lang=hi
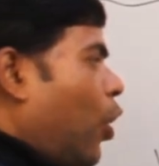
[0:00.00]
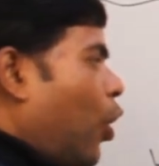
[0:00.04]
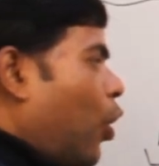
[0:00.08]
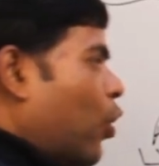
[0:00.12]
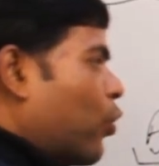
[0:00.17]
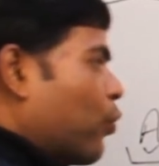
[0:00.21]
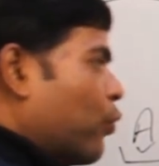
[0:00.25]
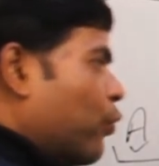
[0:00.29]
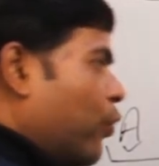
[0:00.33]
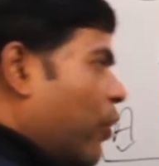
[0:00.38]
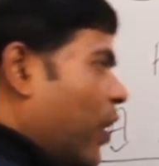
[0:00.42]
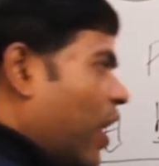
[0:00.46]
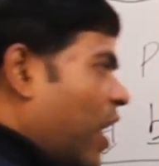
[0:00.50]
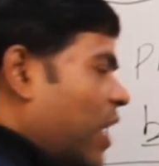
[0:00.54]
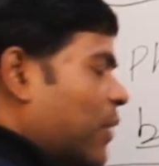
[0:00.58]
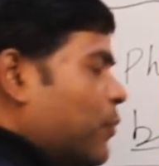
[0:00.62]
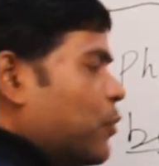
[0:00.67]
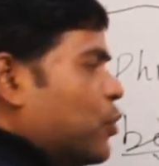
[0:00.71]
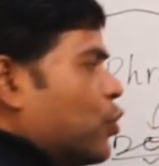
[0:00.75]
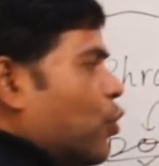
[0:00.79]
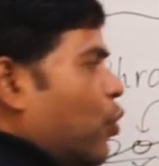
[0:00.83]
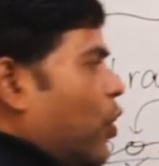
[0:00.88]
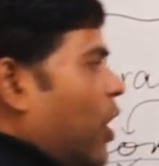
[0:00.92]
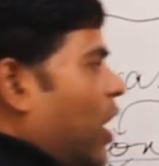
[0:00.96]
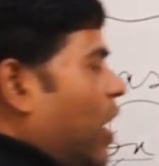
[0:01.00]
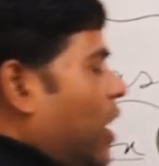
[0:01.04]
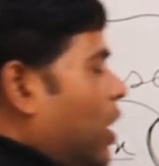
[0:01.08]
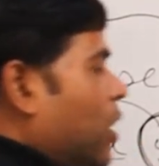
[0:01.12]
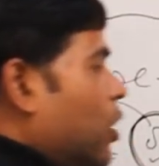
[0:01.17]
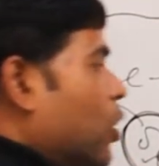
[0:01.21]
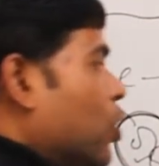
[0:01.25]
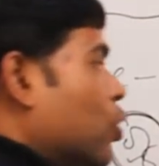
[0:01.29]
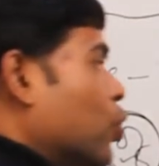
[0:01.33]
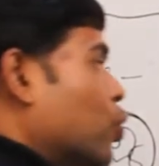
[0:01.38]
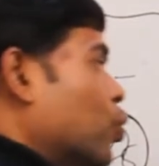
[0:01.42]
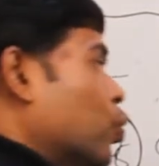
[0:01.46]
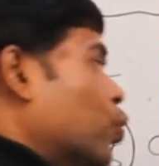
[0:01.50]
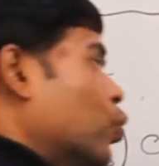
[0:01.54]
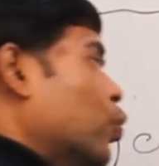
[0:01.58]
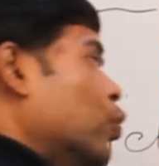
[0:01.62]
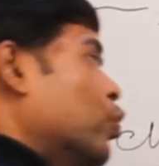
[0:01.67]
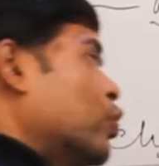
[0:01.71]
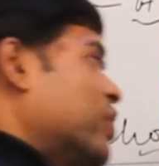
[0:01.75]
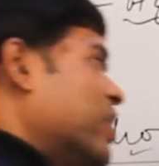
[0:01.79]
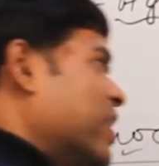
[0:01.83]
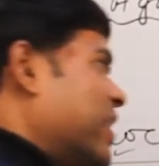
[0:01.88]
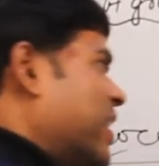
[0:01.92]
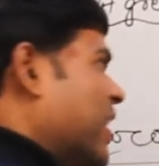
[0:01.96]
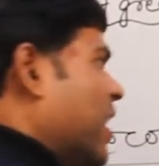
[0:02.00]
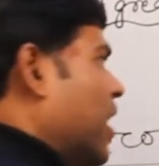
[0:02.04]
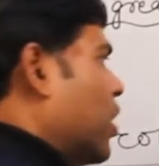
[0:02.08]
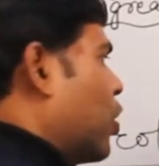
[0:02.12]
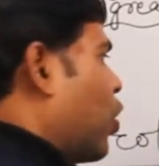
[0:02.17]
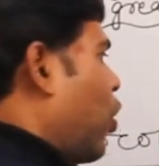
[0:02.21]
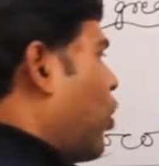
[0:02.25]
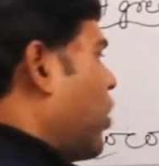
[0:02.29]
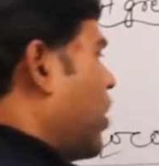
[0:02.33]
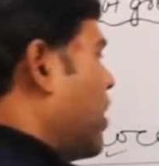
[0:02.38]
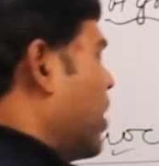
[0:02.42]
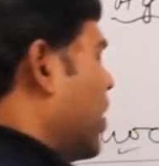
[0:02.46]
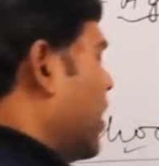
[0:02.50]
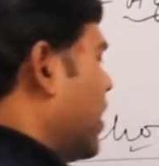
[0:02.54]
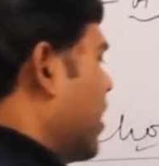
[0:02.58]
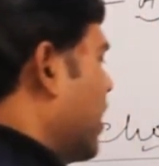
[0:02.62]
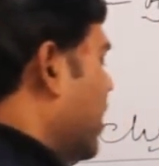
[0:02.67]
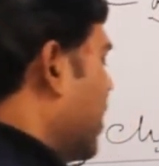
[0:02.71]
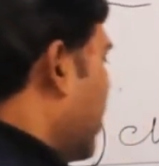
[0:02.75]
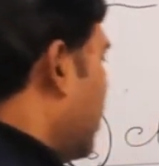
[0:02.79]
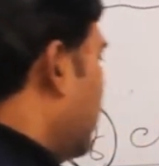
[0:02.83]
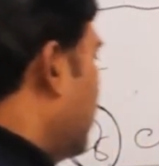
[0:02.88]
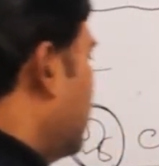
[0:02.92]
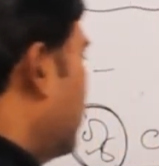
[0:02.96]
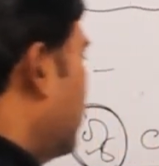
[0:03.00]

और वर्ब जो है उसी के अकॉर्डिंग लगेगा